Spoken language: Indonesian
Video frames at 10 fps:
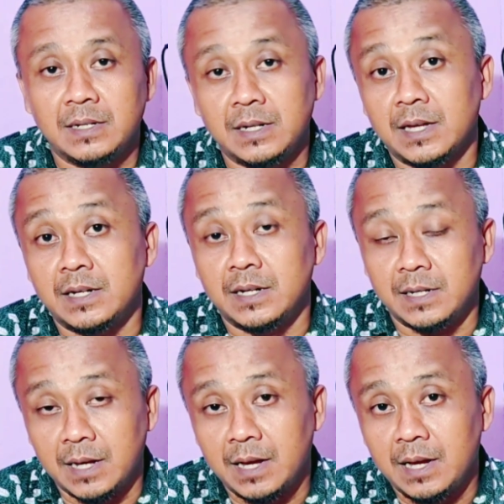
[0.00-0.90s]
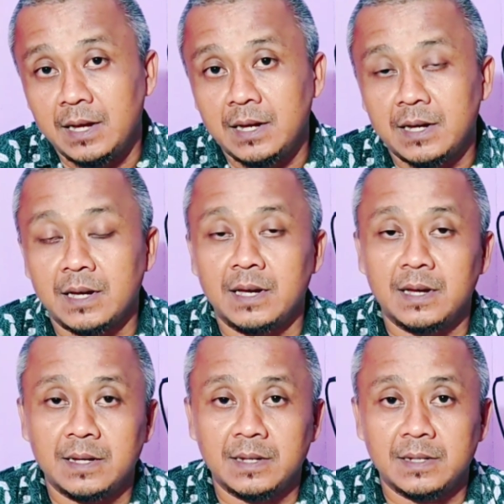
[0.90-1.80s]
denda-denda
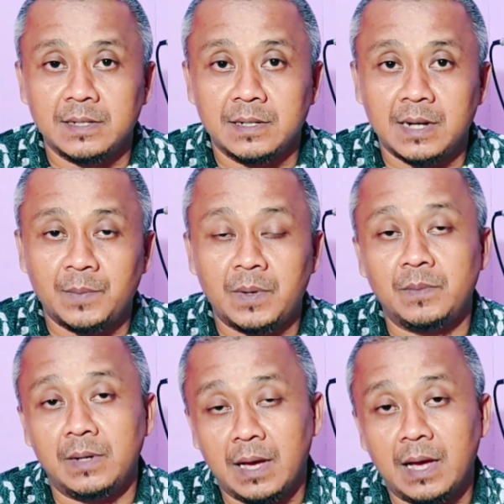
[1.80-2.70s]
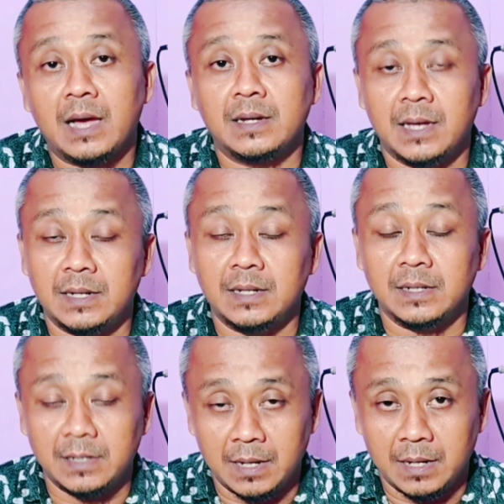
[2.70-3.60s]
apabila ada
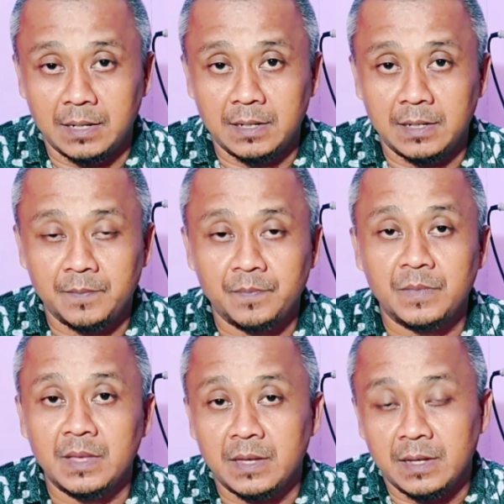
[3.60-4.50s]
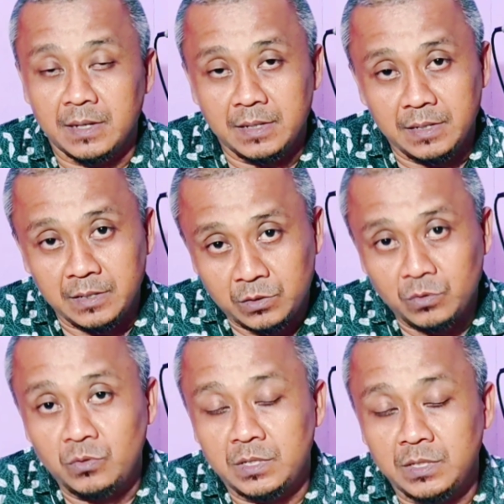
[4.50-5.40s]
denda.
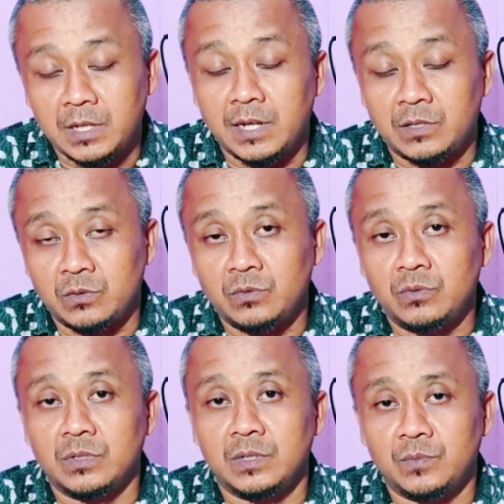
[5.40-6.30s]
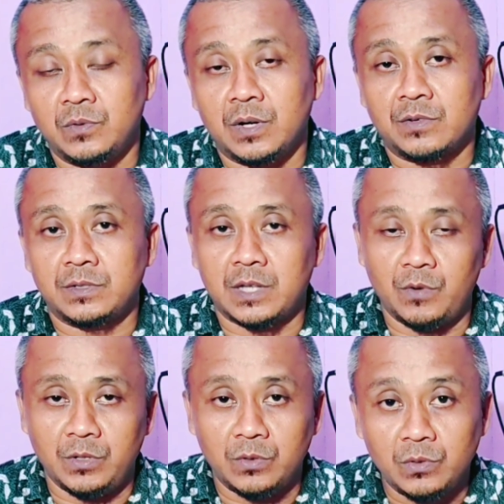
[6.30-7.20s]
Itu tiga itu ibu harus
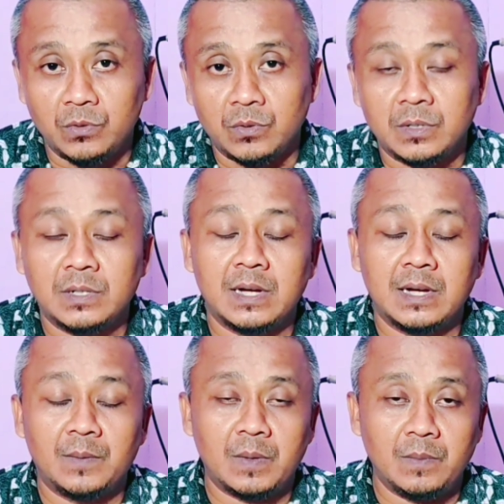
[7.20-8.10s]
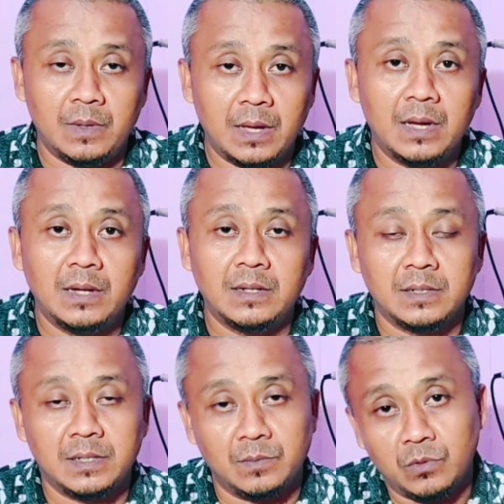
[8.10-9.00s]
ketahui dulu apabila
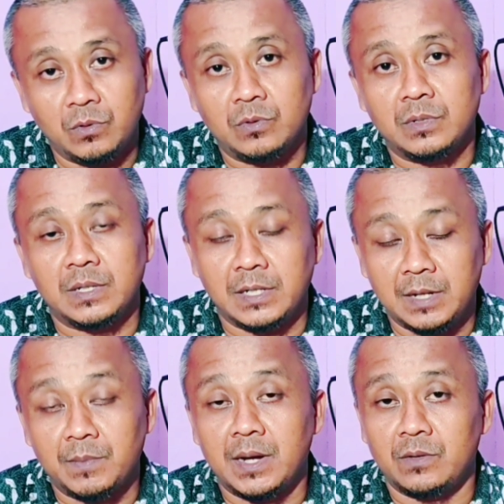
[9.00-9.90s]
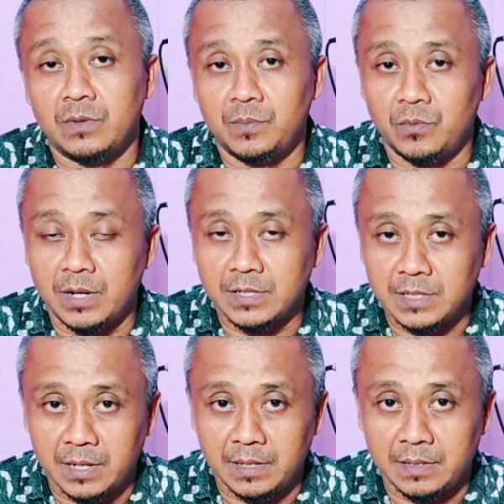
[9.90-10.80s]
ibu ingin melakukan
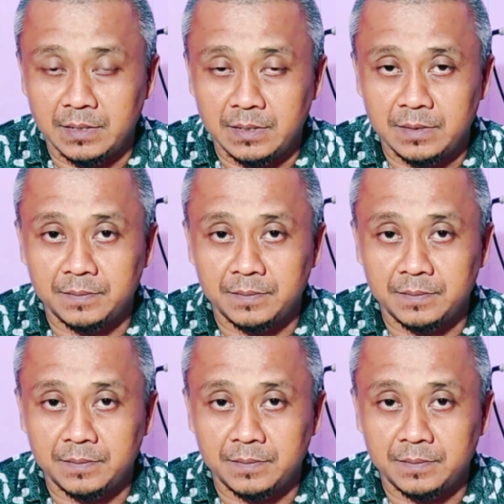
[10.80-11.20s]
pelunasan.